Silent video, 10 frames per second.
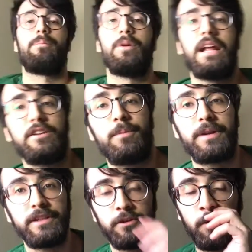Più che altro
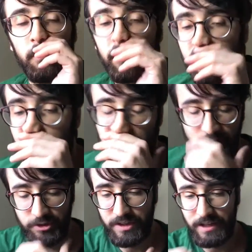partito come
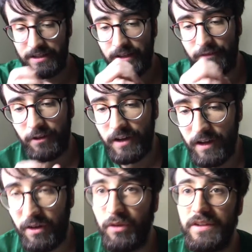personaggio
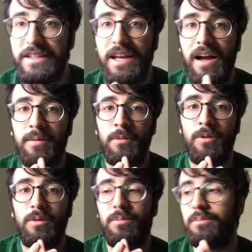sgradevole, lo
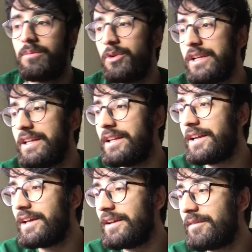vediamo
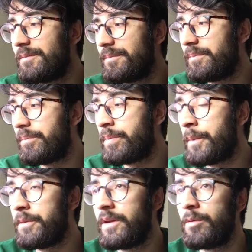morire
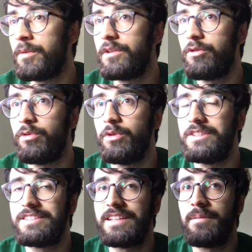proprio nel momento in cui
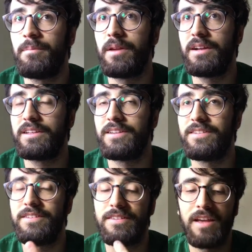sembra che
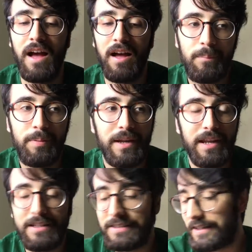si stia per
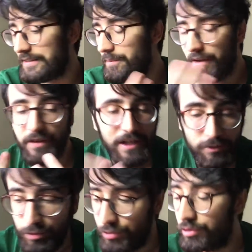rialzare, sembra avere
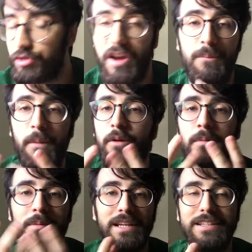tutto, cioè è un po'
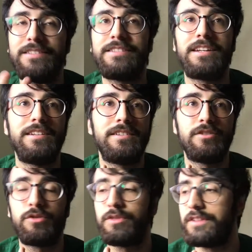come Marissa, nel
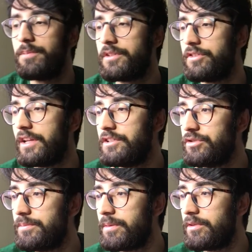senso questi personaggi
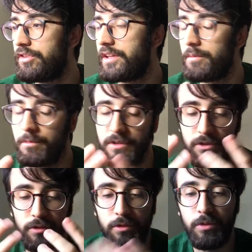un po' così, nel momento
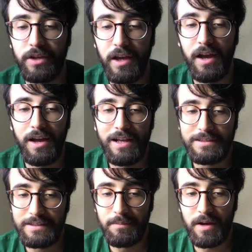in cui
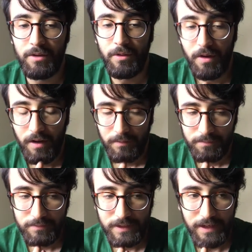sembrano
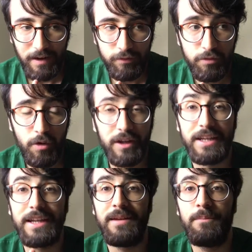tirare
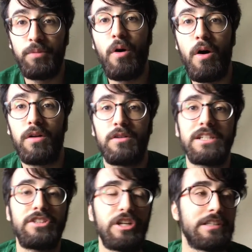fuori il buono
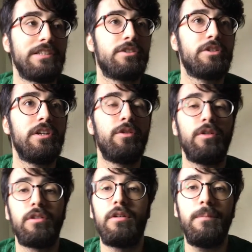che c'è dentro di
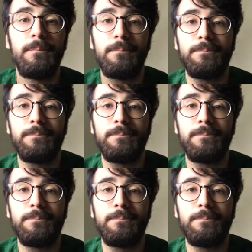loro,